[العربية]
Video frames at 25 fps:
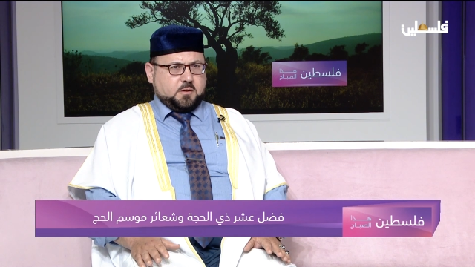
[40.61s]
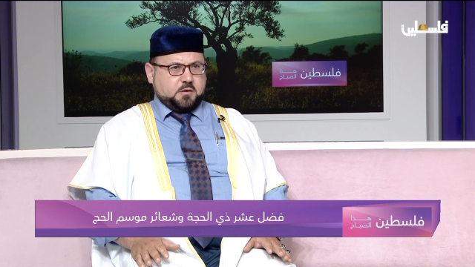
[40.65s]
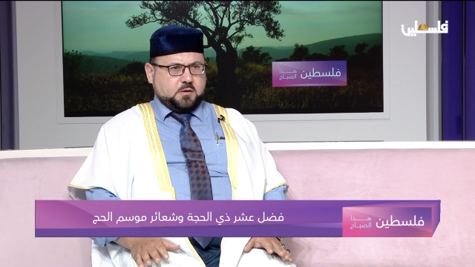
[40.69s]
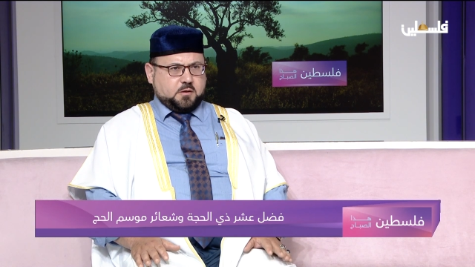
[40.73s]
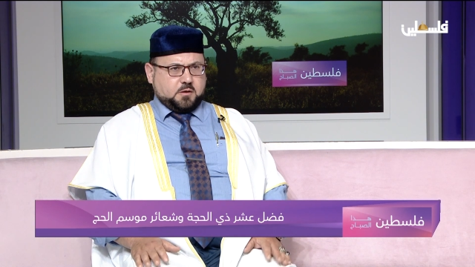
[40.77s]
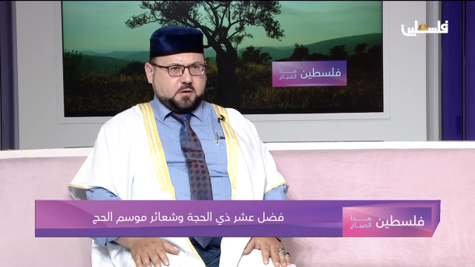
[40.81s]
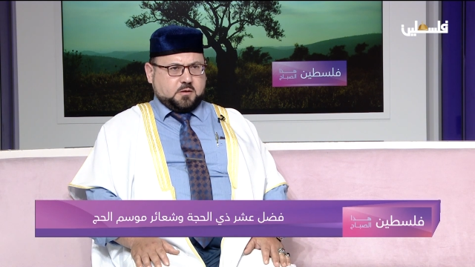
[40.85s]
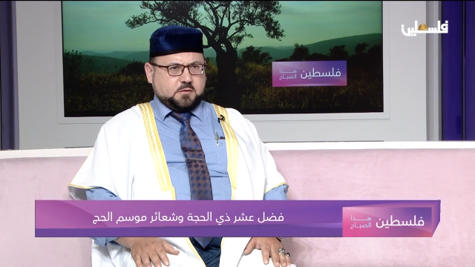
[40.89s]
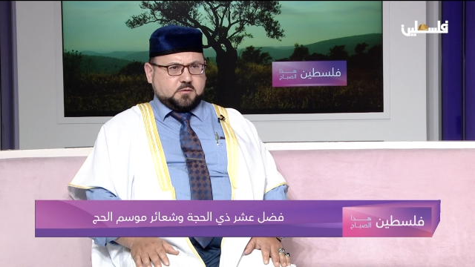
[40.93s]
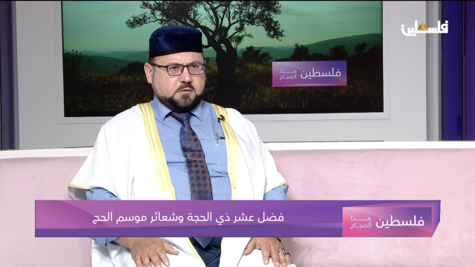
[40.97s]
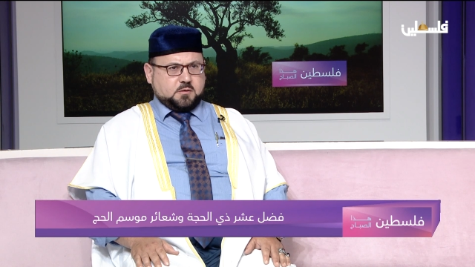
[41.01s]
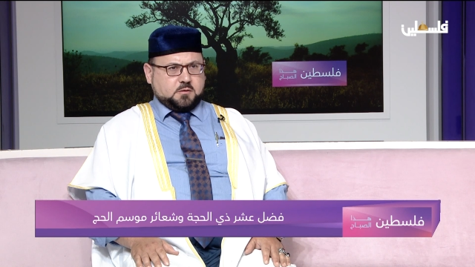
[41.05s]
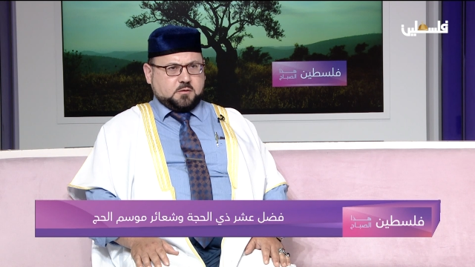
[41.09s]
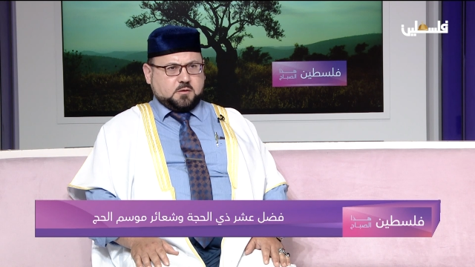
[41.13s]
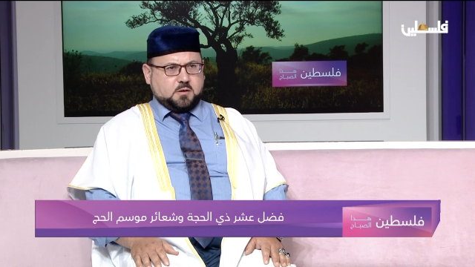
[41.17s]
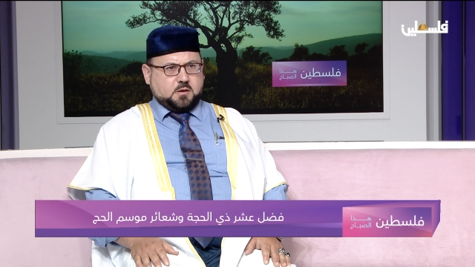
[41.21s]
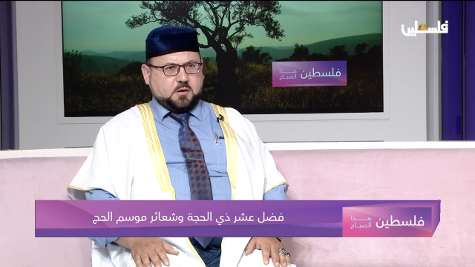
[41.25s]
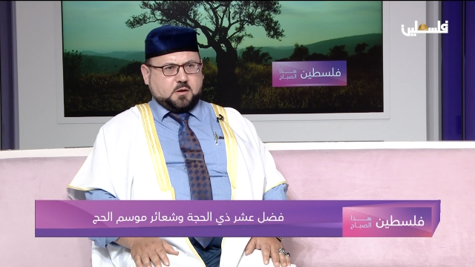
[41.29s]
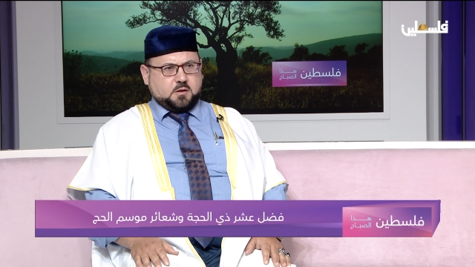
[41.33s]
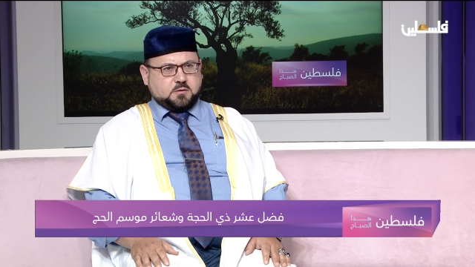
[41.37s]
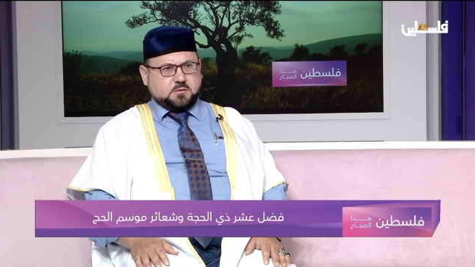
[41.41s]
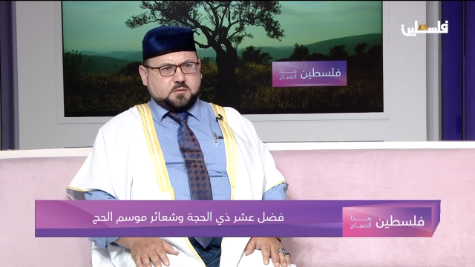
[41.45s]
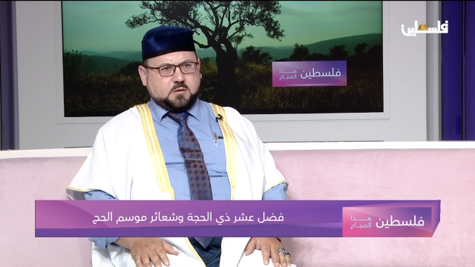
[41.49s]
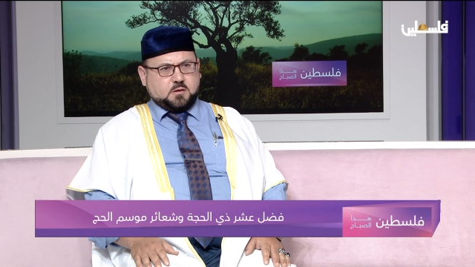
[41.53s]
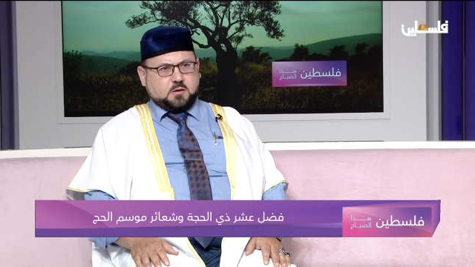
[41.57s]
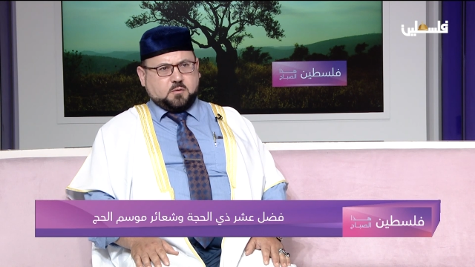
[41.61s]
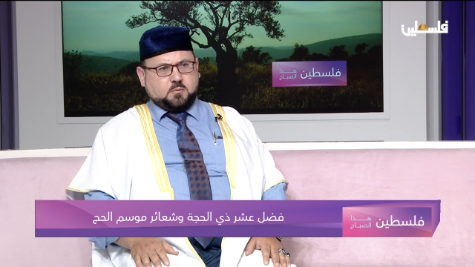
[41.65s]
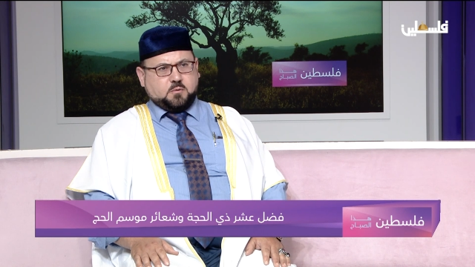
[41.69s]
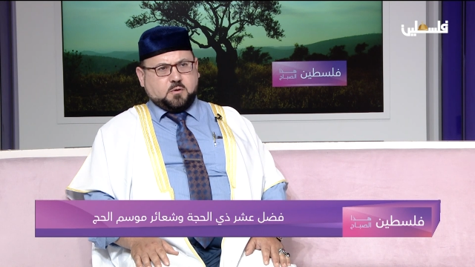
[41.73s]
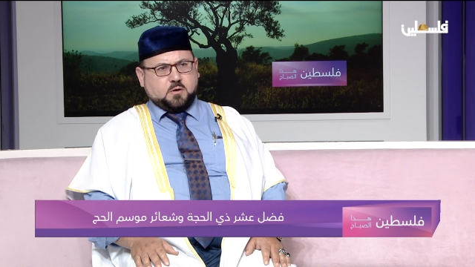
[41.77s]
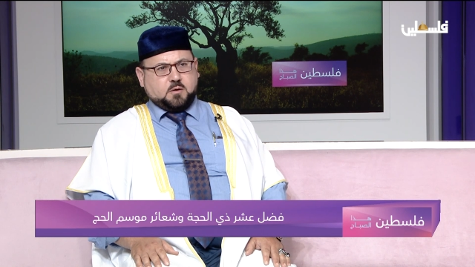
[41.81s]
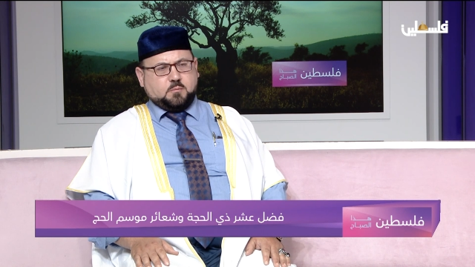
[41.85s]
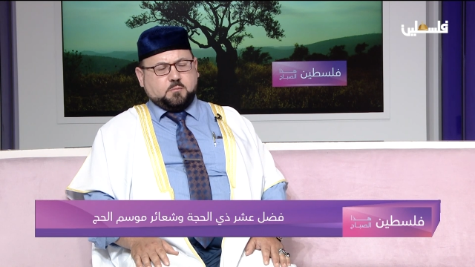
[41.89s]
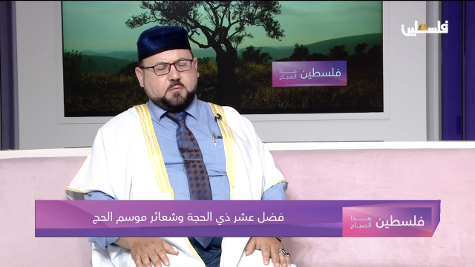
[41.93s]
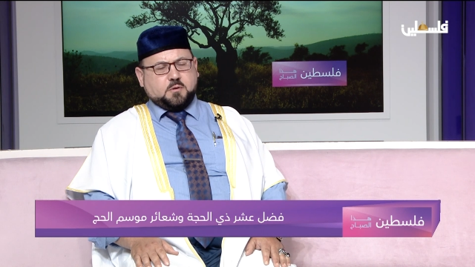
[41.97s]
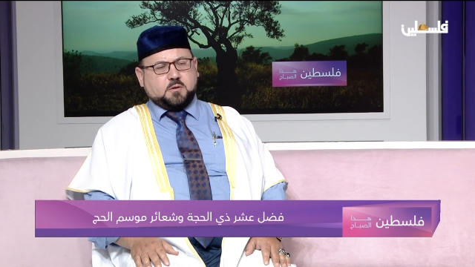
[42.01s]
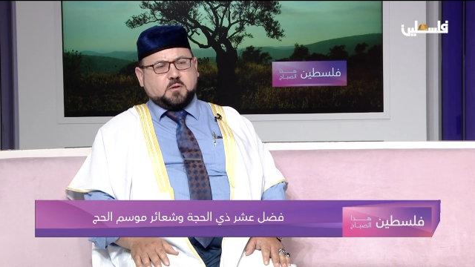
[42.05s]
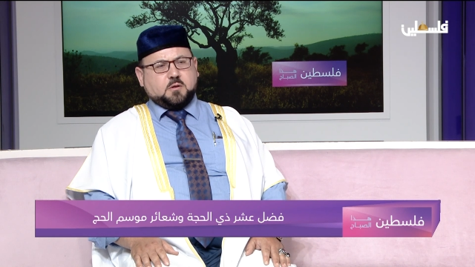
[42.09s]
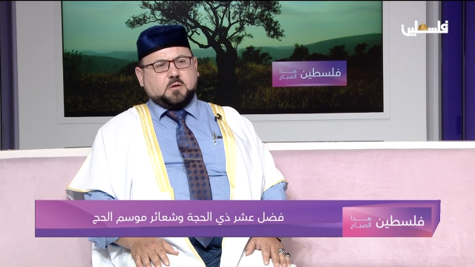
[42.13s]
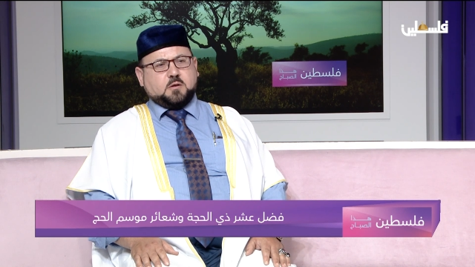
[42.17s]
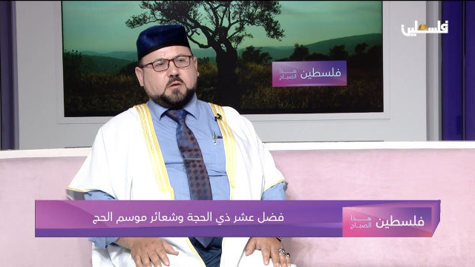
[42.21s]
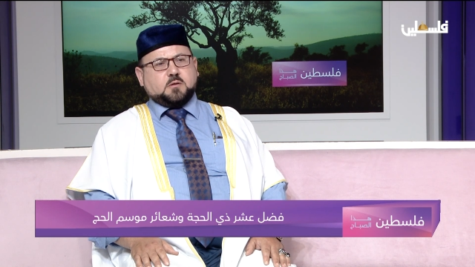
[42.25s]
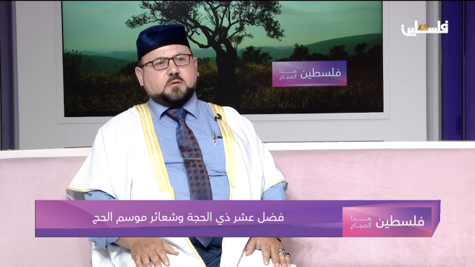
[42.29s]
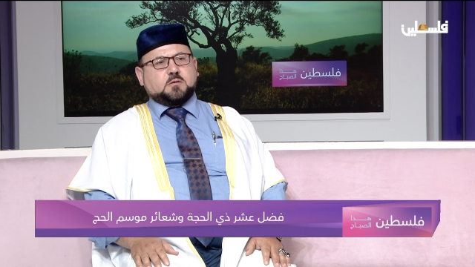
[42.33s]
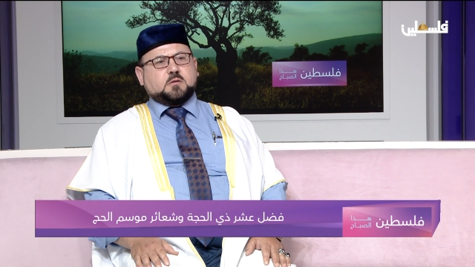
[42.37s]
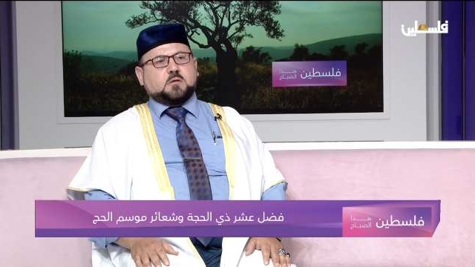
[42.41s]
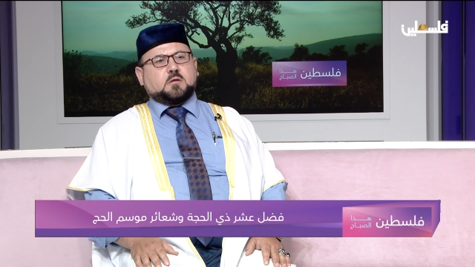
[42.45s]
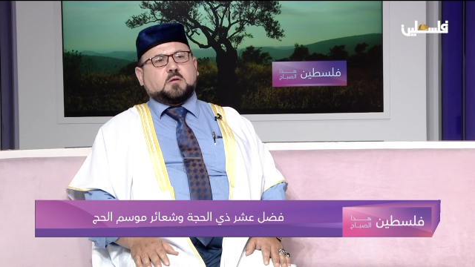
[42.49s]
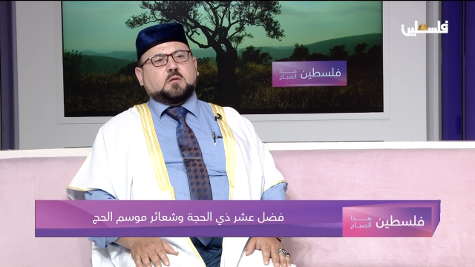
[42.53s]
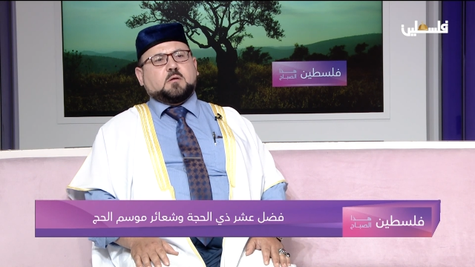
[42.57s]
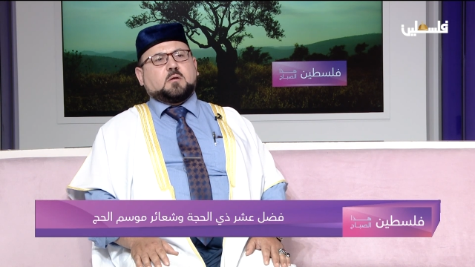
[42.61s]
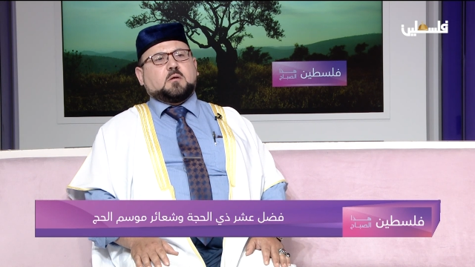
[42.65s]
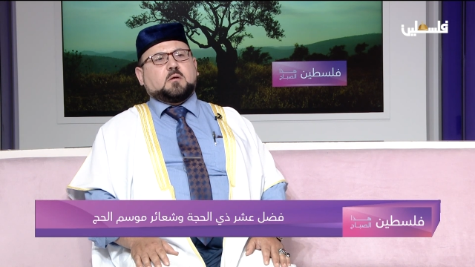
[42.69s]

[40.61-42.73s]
يقصد العشر الأوائل من ذي الحجة